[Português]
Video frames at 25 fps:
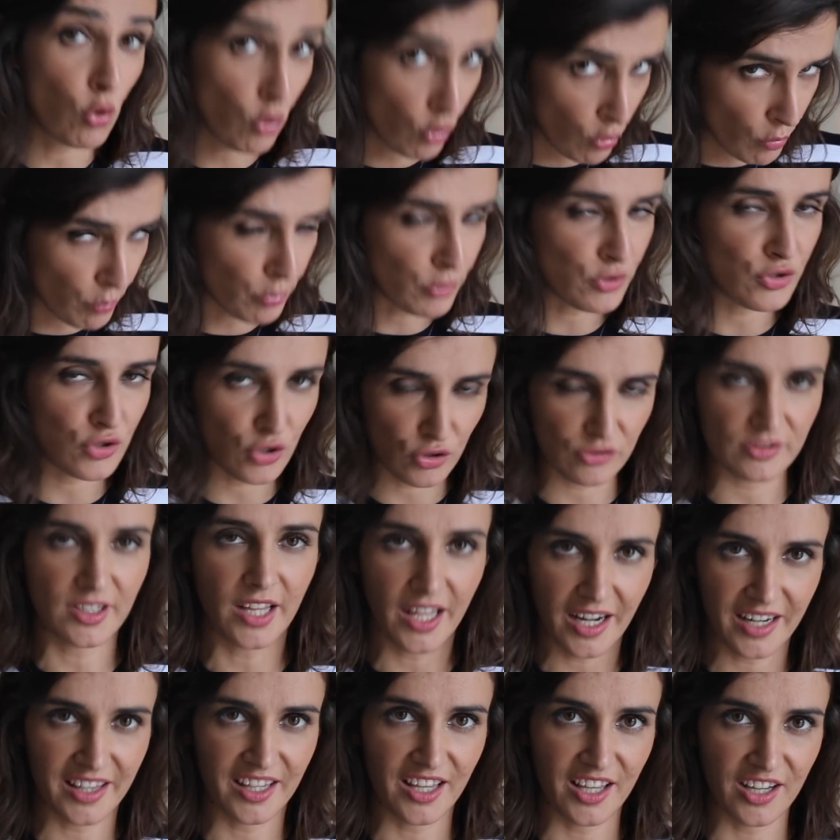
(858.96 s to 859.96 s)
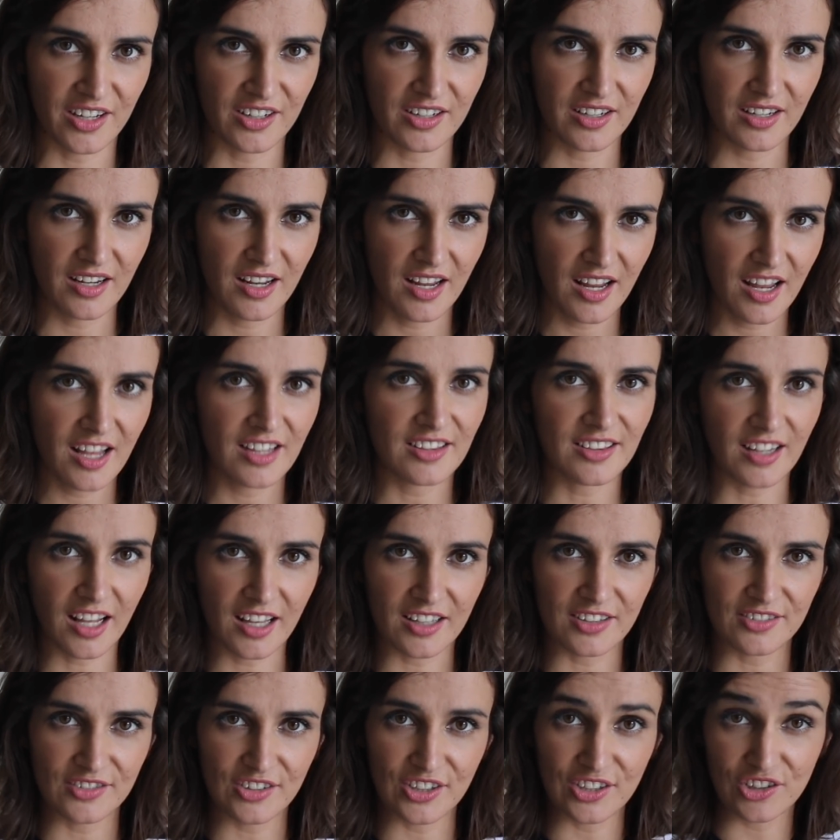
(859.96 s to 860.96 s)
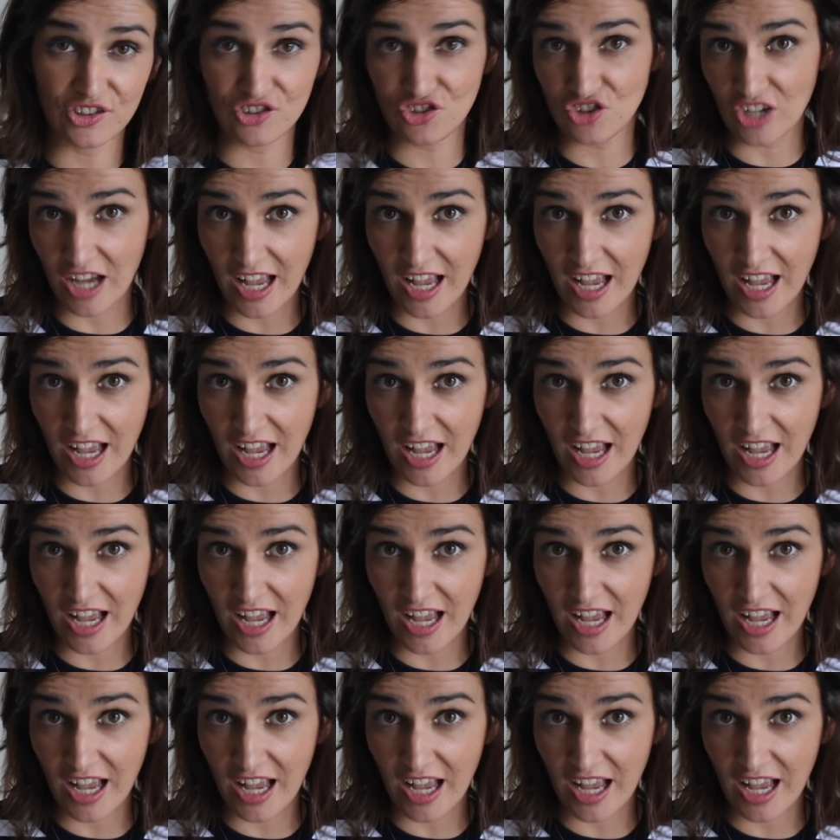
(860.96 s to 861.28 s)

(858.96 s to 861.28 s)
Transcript: Compre o seu terno na